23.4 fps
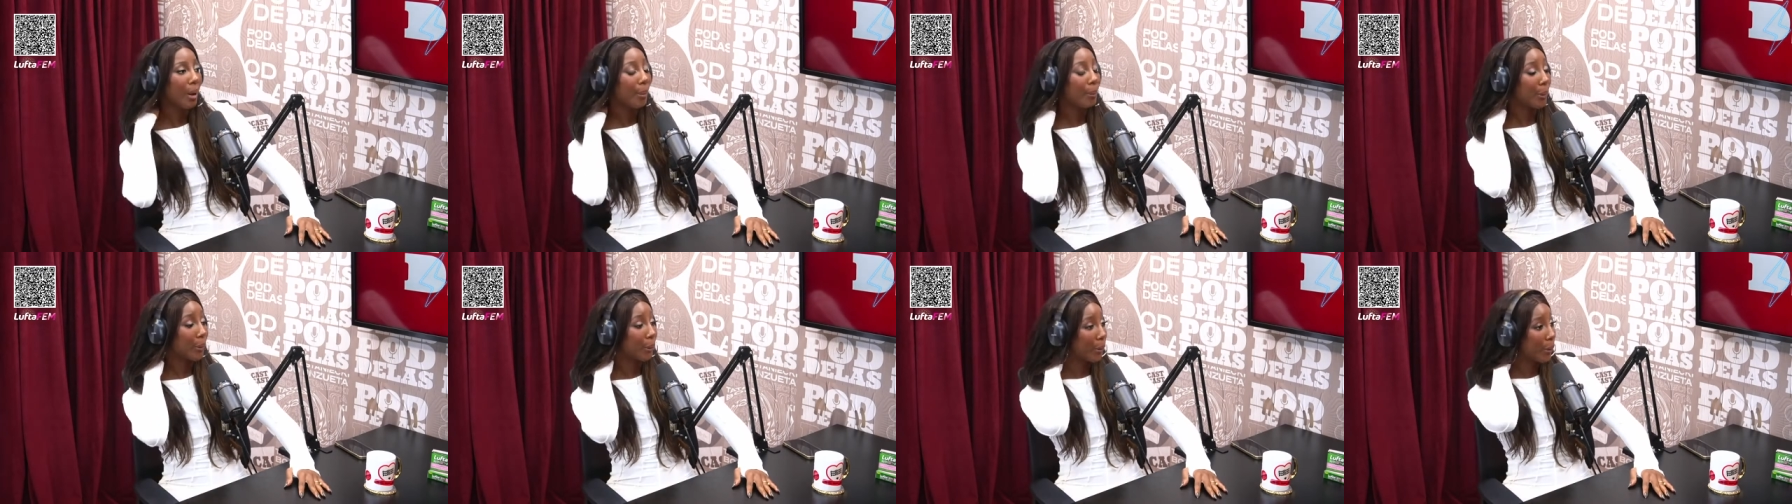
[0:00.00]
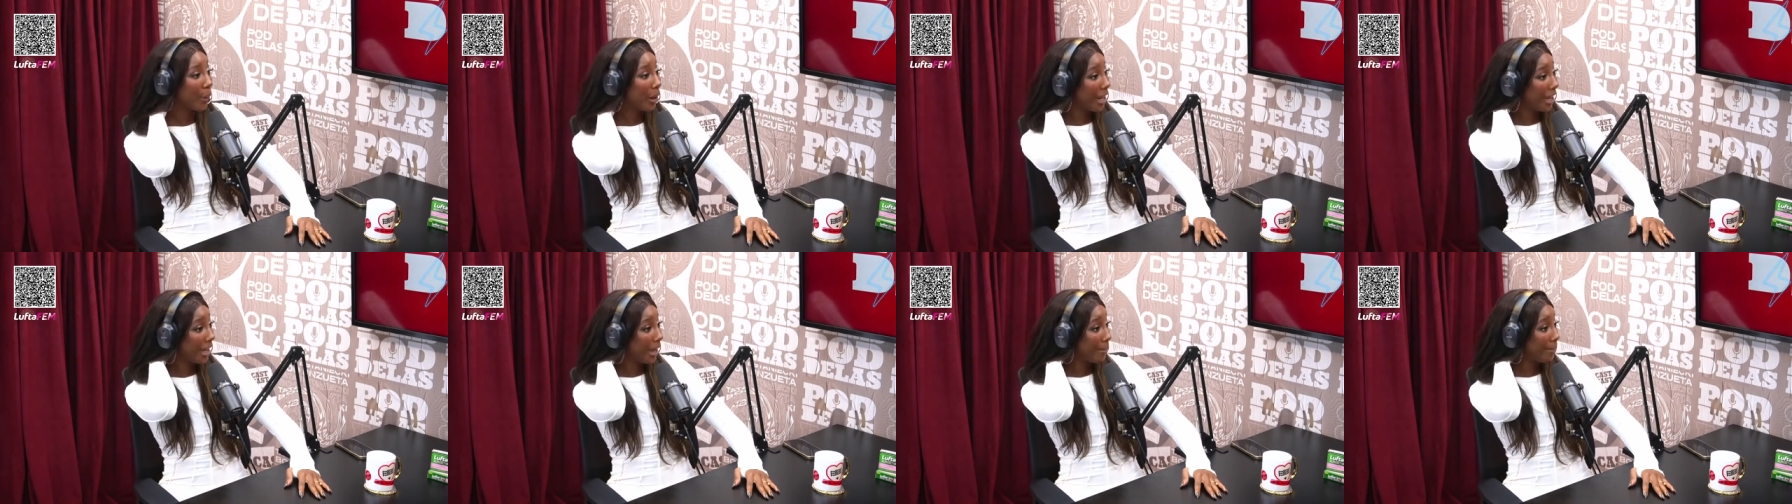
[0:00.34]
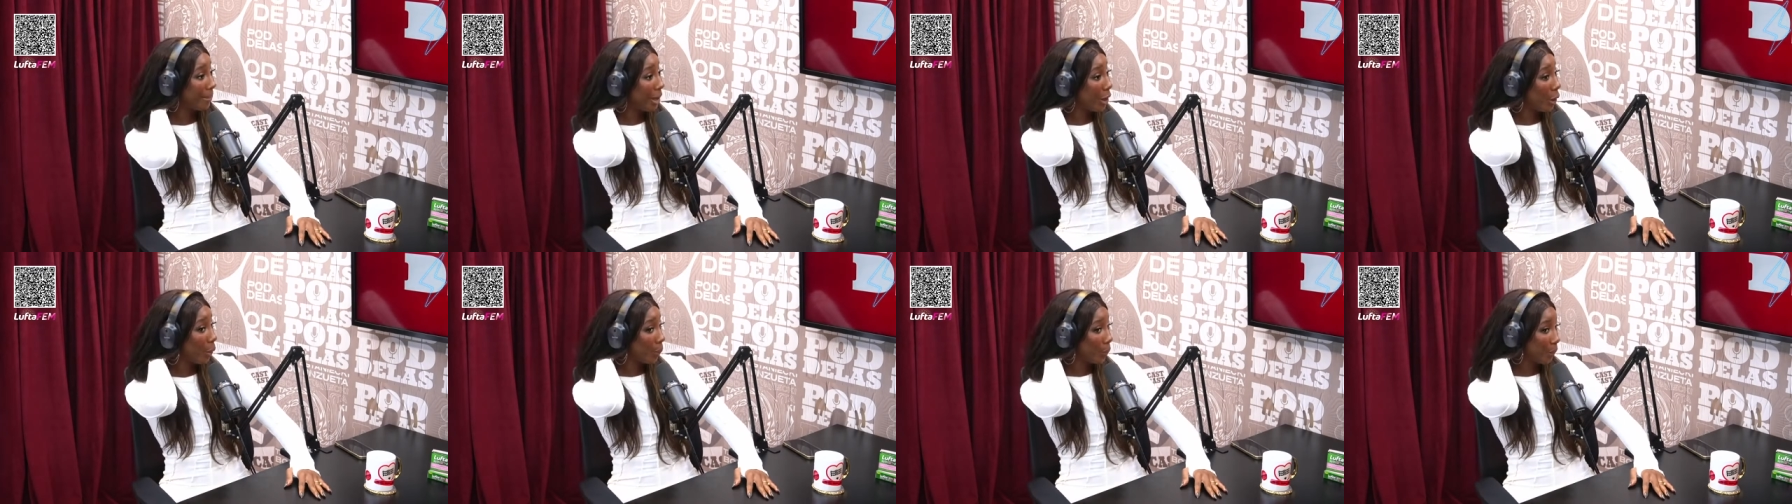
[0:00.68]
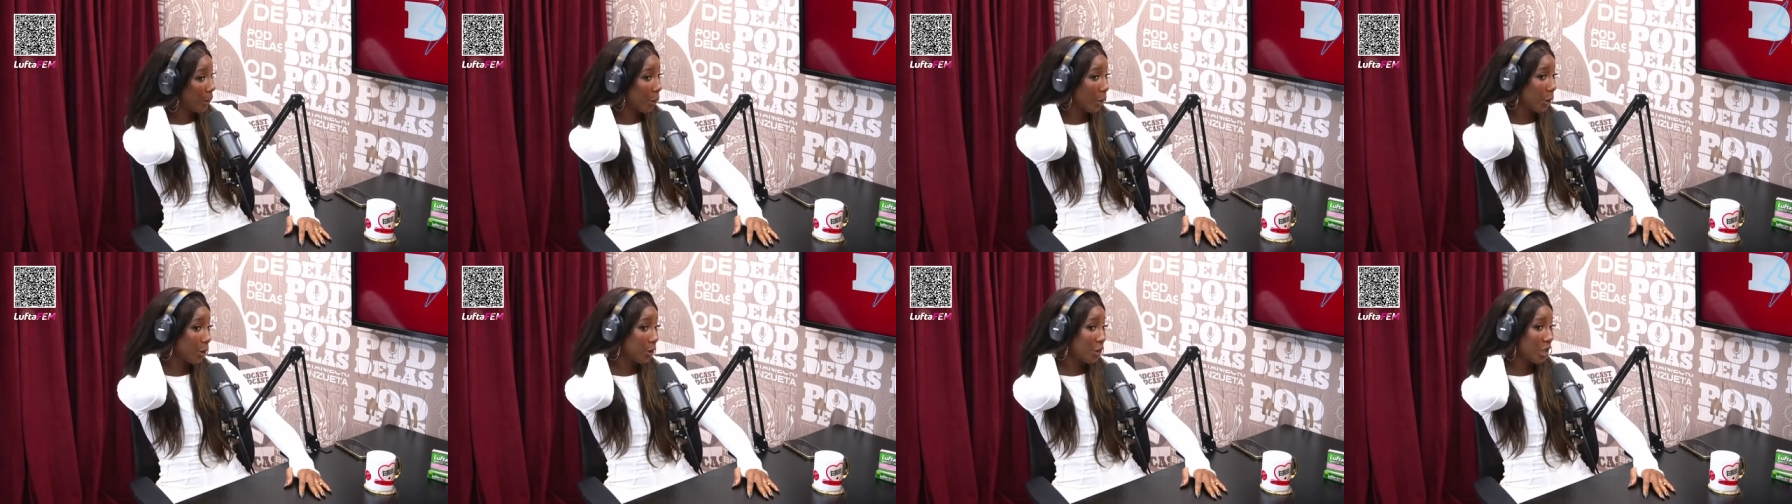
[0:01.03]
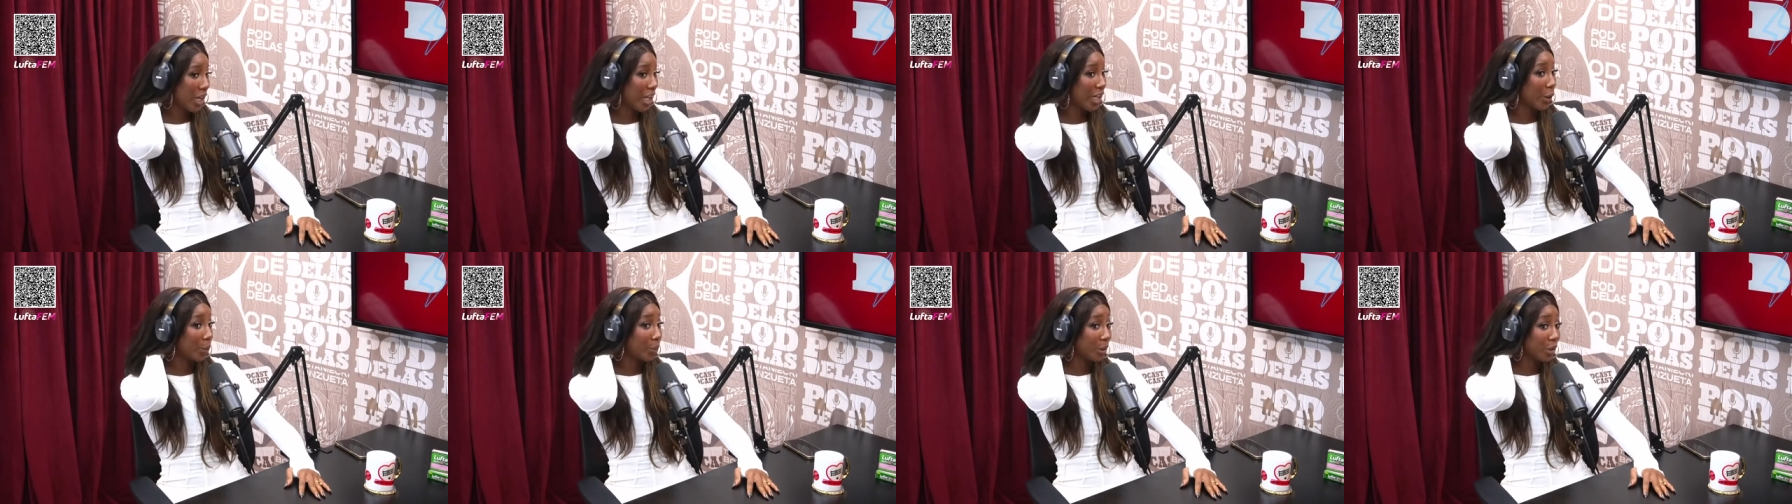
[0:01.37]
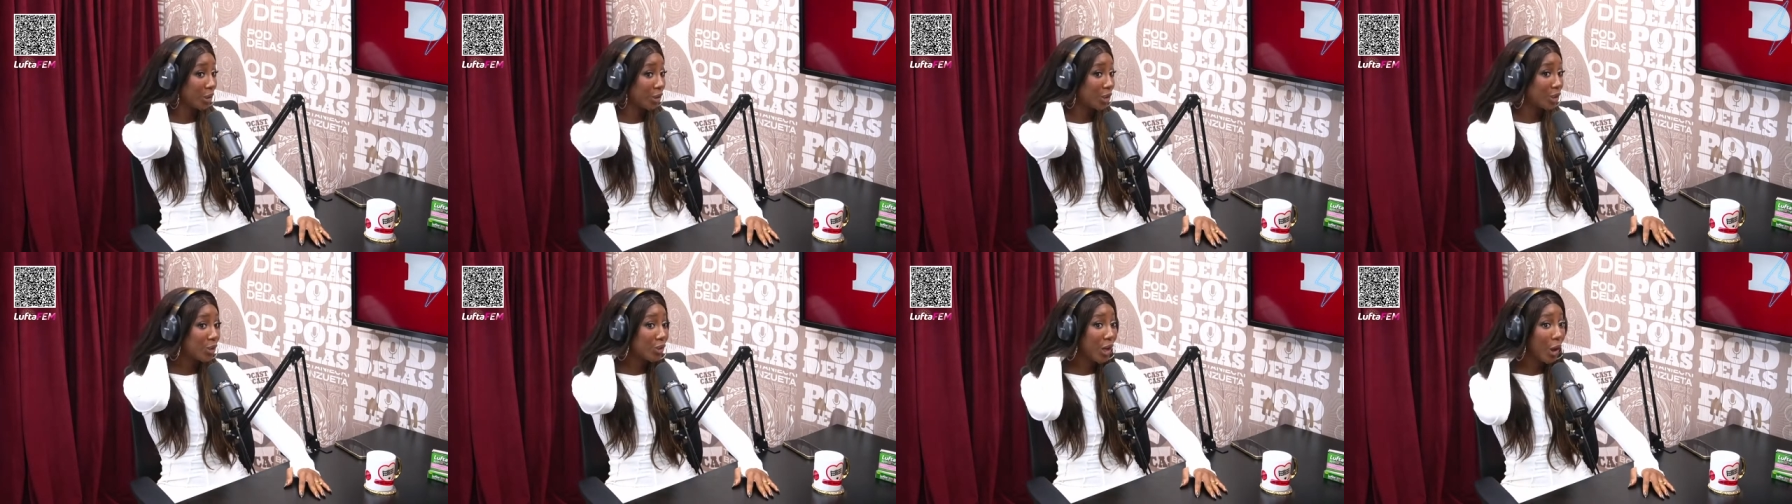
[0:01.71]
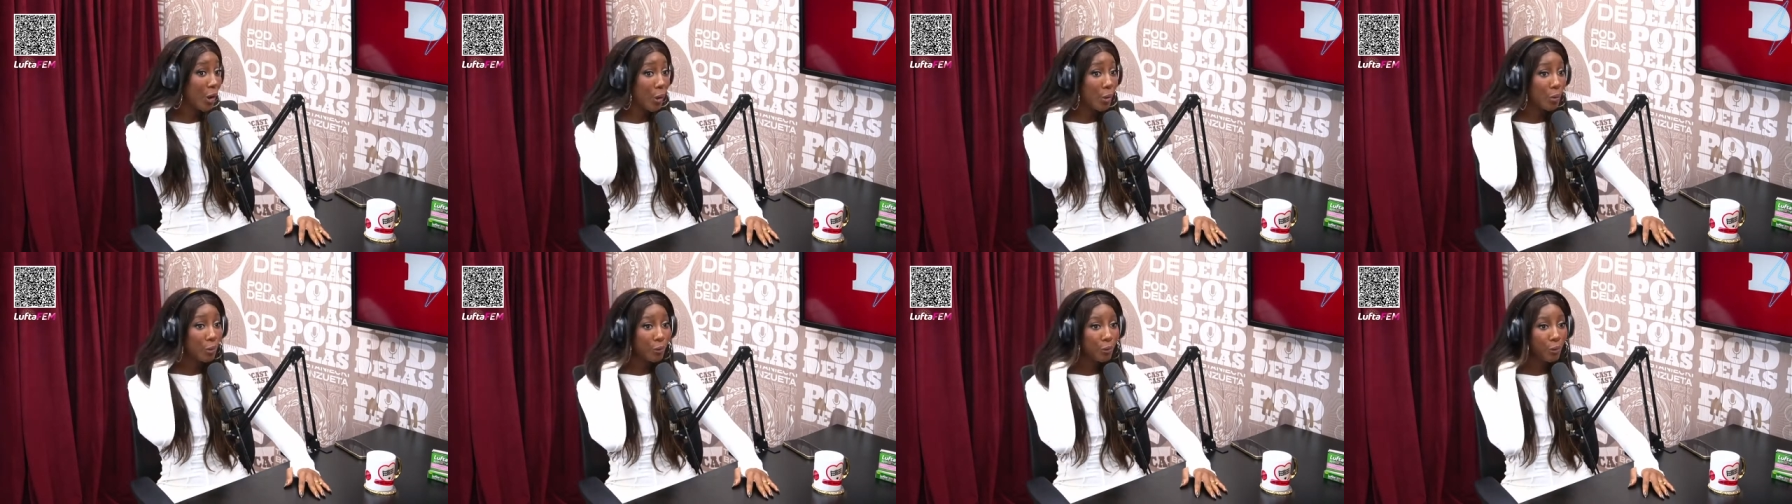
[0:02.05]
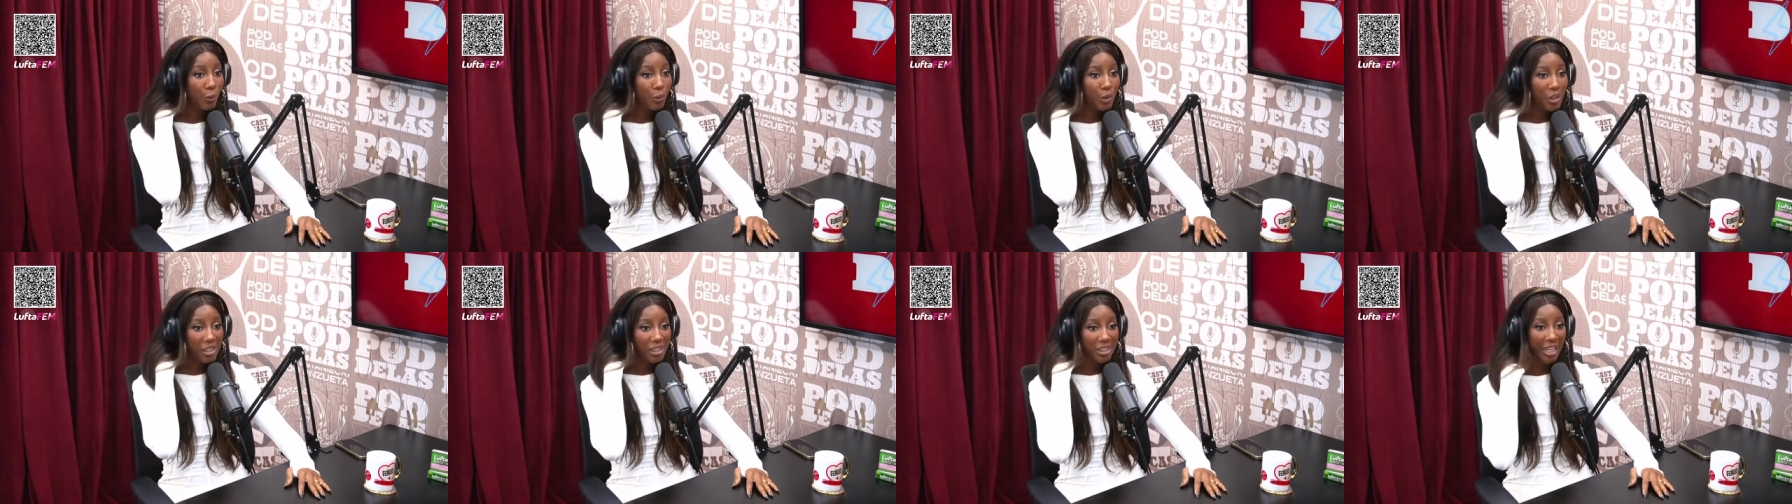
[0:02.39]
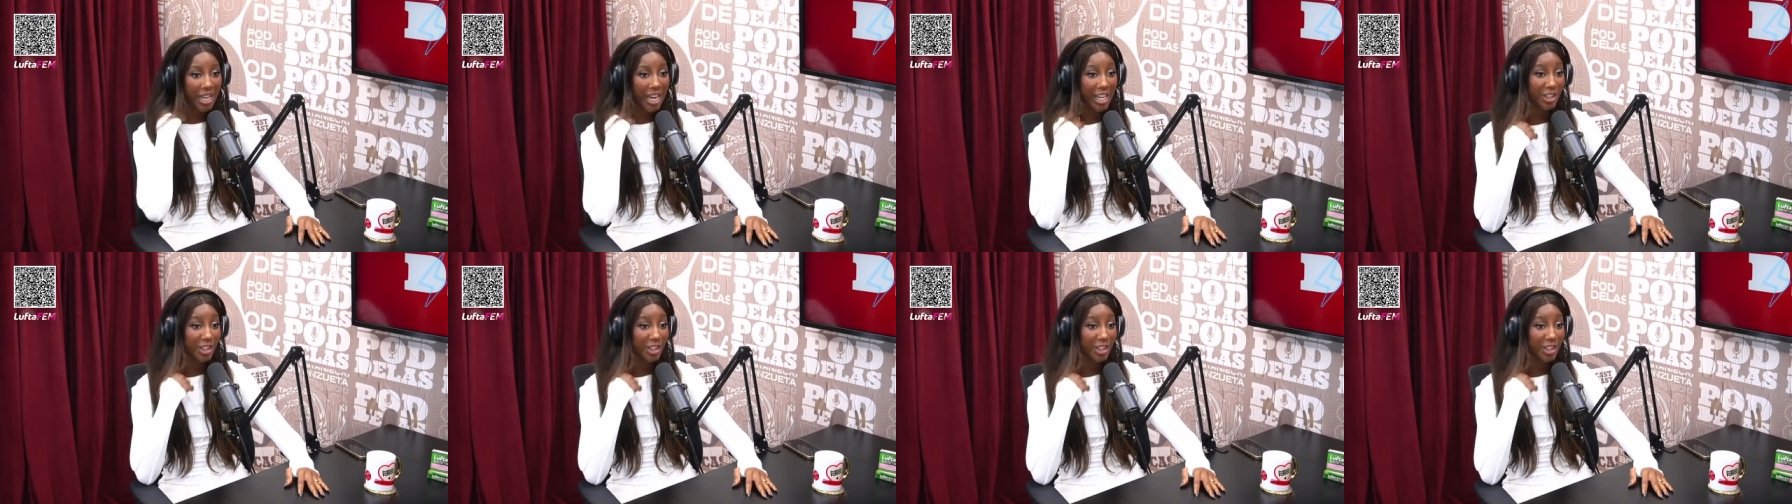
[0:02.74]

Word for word: para um colega meu, porque o Rio de Janeiro muita gente fica confusa,